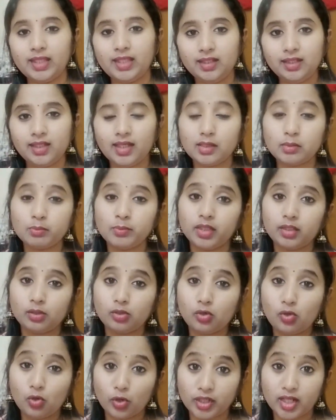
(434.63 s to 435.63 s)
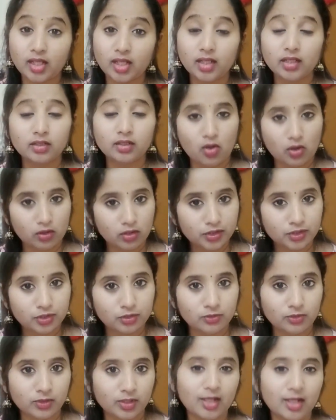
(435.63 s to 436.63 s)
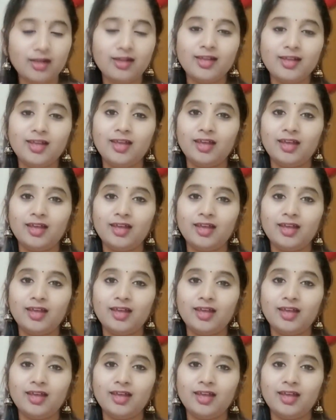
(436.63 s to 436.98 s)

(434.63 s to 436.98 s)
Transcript: ఇన్ కేస్ మీకు కొనాలన్న ఆలోచన ఉన్నా